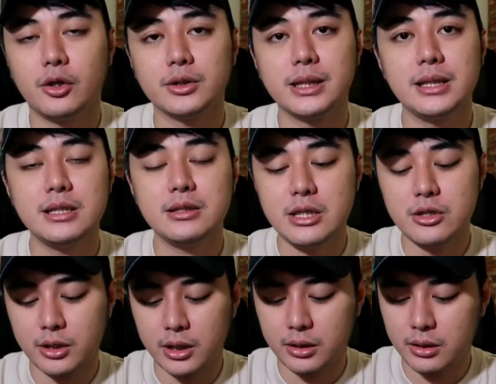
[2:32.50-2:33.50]
nasuot nila yung
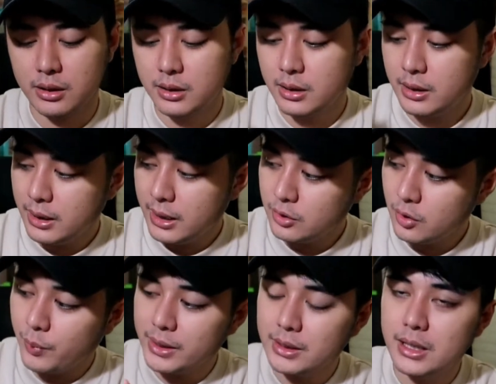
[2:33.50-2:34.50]
t-shirt, ito,
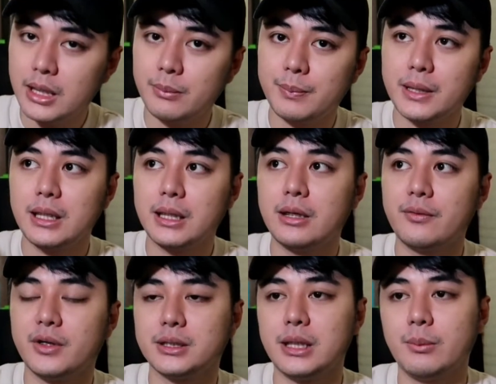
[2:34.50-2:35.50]
pwede nilang paglagay,
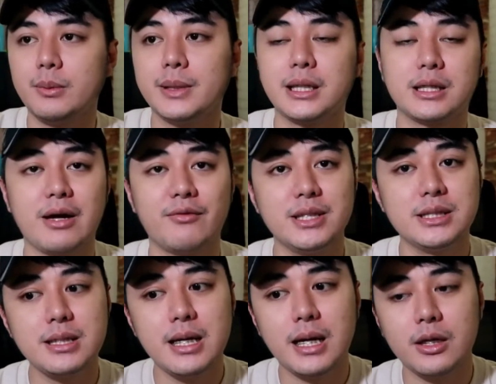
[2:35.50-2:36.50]
for example, mag-travel
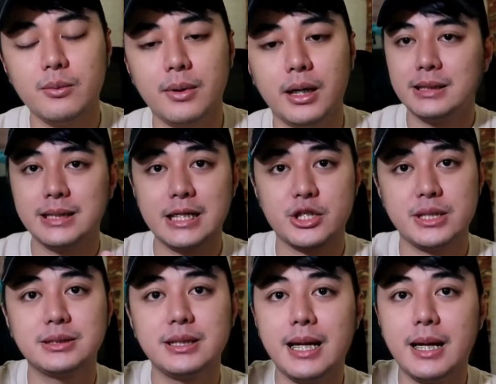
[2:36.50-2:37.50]
sila, yung mga
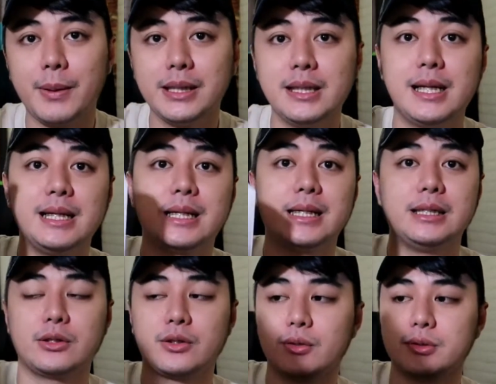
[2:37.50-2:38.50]
essentials nila, pwede nilang ilagay
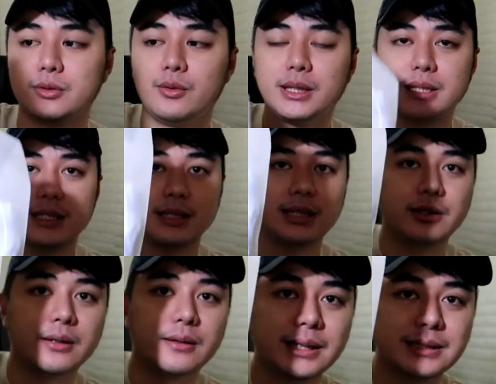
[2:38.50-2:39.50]
dito. So, at least,
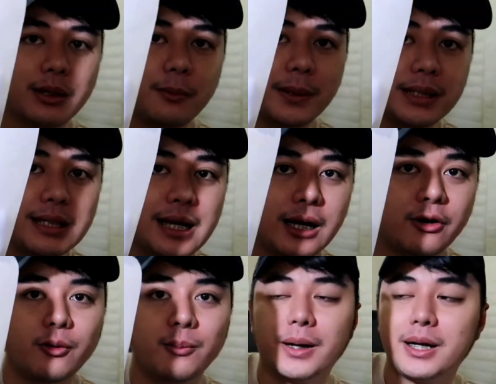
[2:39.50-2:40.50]
ayun, kasama pa rin nila
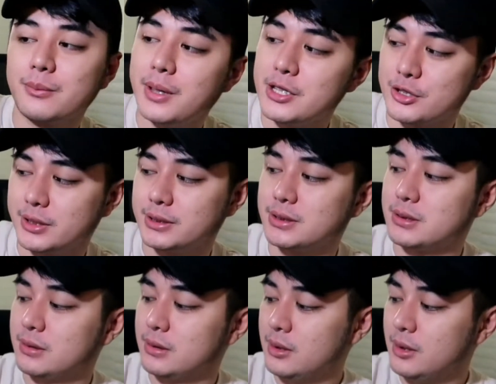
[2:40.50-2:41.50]
ako, mark my shirts.
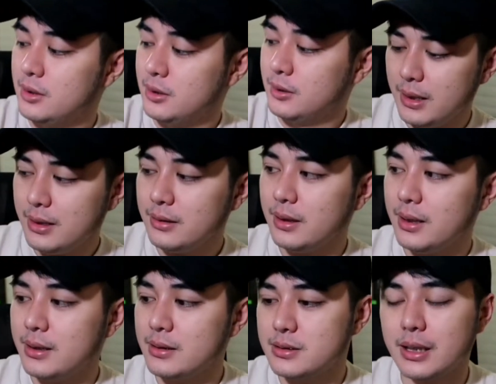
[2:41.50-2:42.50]
And
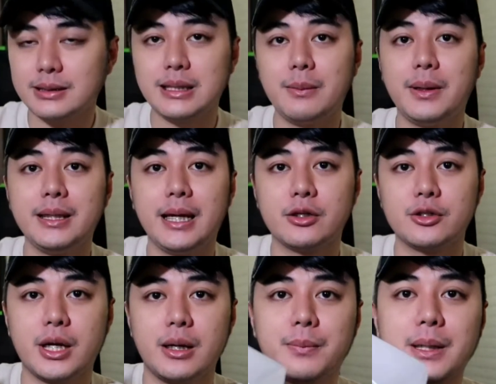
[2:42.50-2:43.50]
then, sa kasama nito,
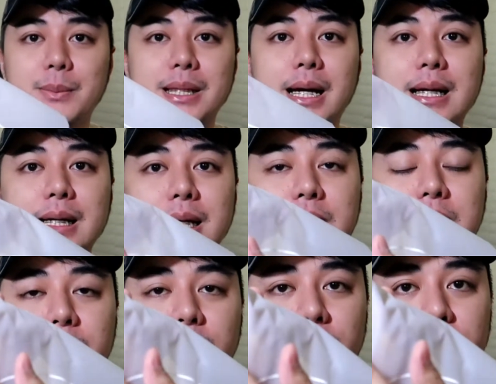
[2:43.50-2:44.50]
syempre, may nakalagay
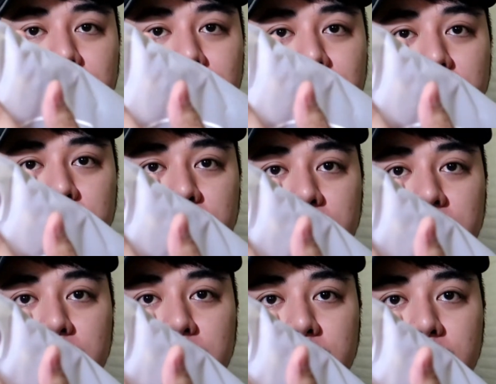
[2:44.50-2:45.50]
dito, ayan,
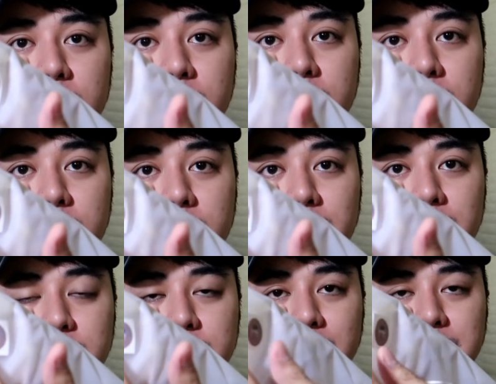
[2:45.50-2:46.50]

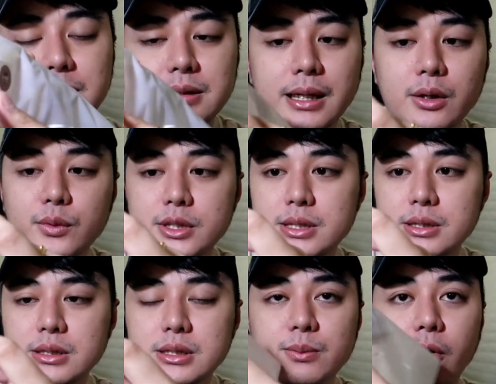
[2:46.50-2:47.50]
yung size niya, which
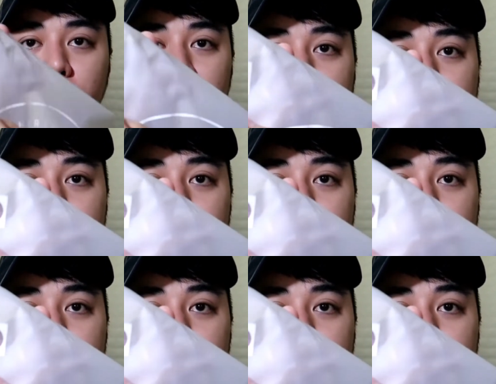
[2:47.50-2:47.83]
is small.